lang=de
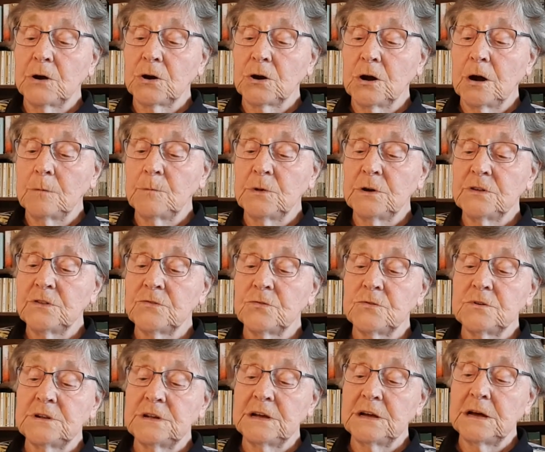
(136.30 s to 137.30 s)
komme zu
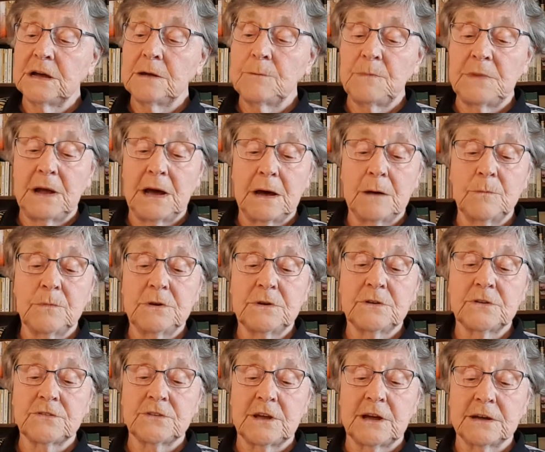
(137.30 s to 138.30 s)
dir im Namen
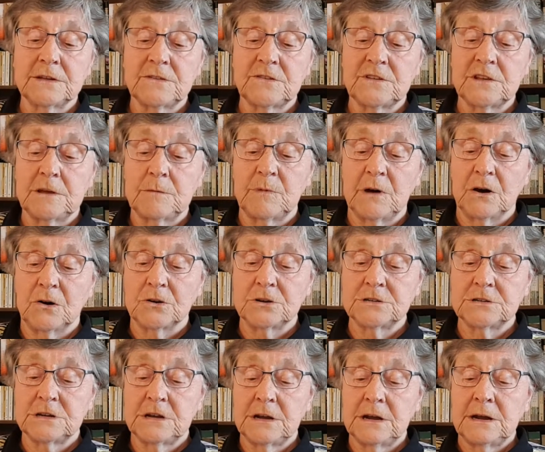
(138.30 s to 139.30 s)
des Herrn
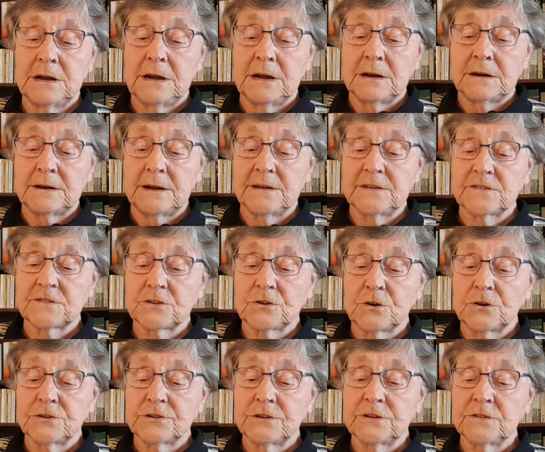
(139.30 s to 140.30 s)
Zebaoth, des
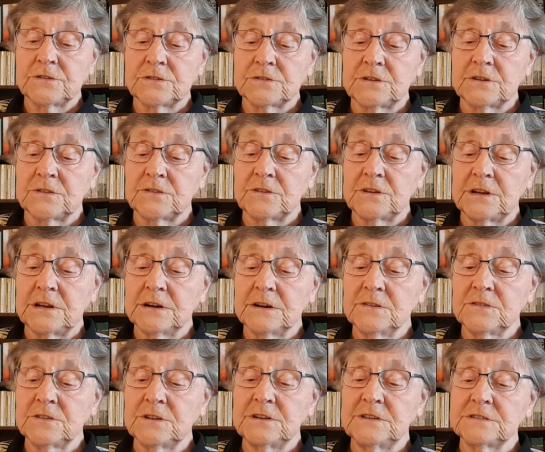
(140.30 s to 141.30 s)
Gottes des
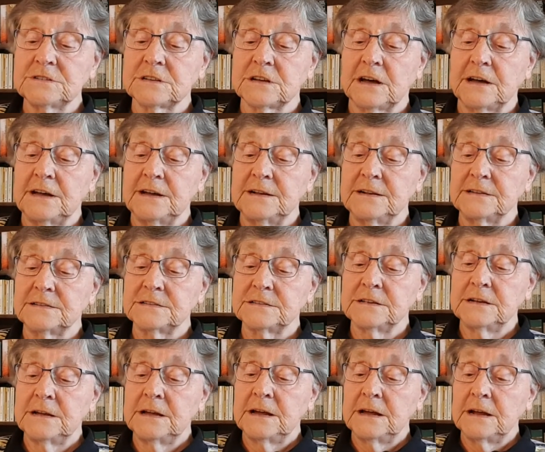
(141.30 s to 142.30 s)
Heeres Israels,
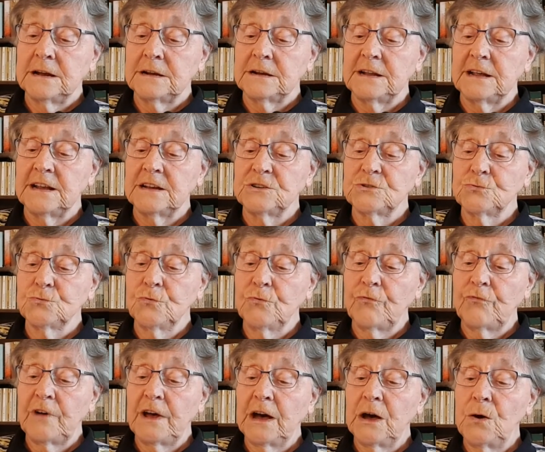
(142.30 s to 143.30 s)
den du
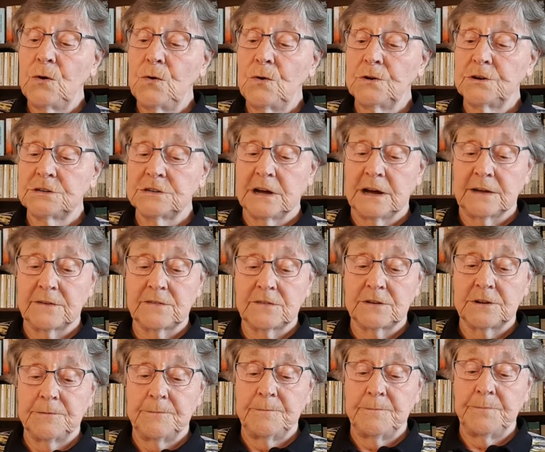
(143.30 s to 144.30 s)
verhöhnt
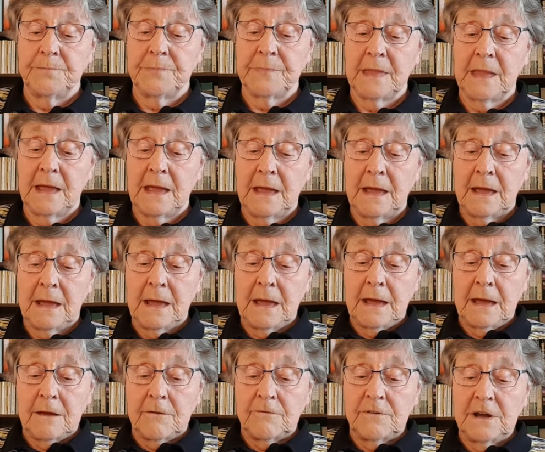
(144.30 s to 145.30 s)
hast
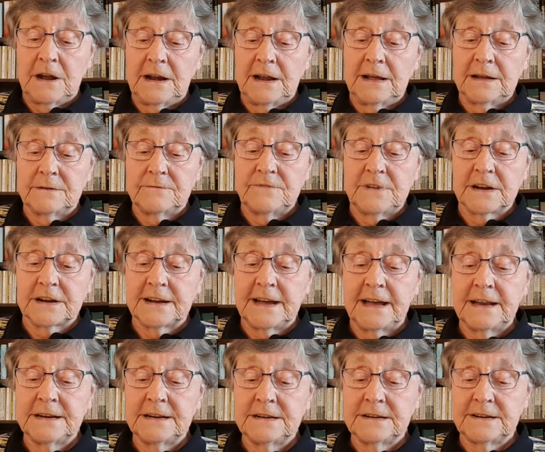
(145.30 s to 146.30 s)
wir, wir
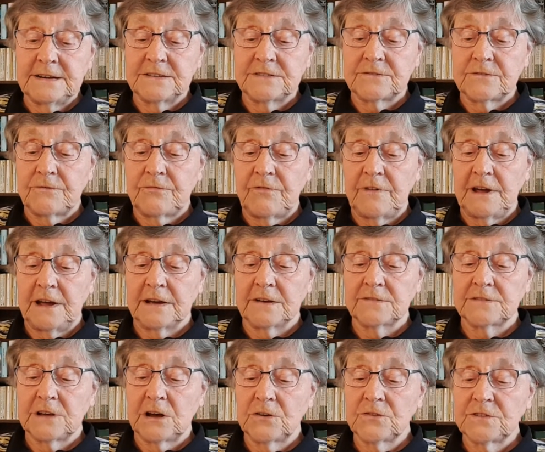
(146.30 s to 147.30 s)
kennen diesen
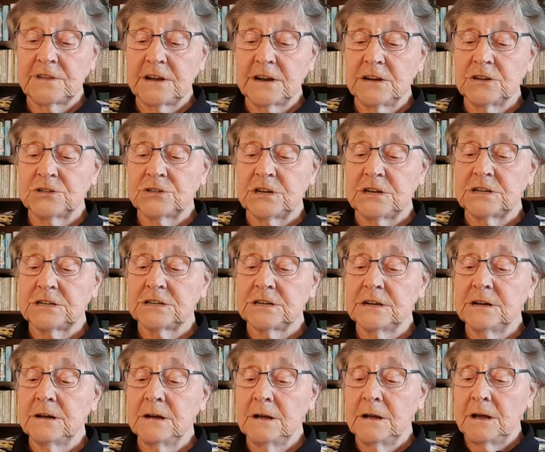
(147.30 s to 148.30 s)
Vers aus der
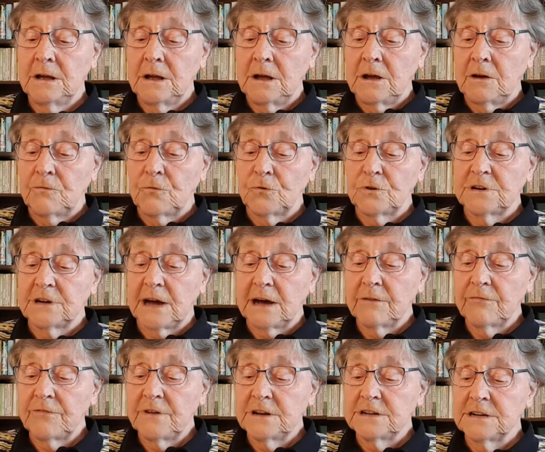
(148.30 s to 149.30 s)
Geschichte, wo
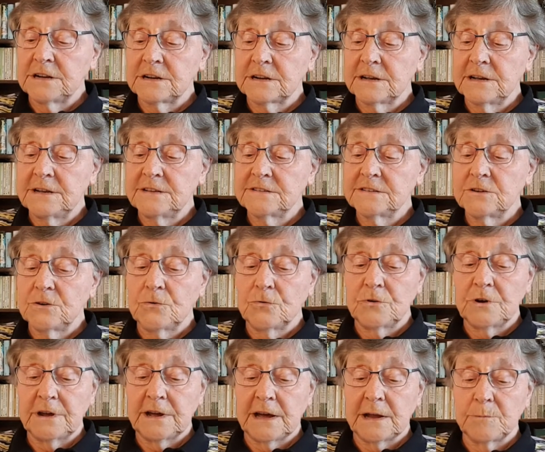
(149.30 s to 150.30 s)
David den Riesen
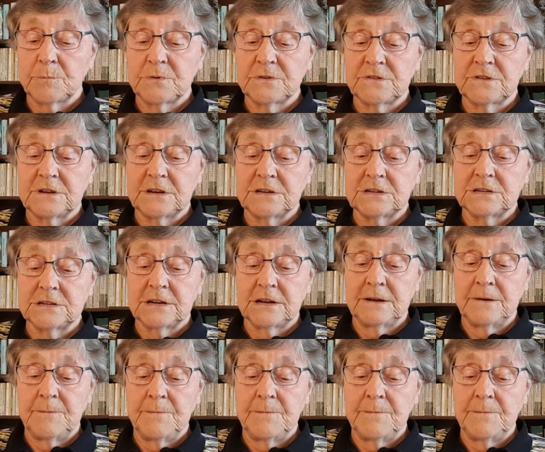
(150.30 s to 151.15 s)
Goliath besiegt.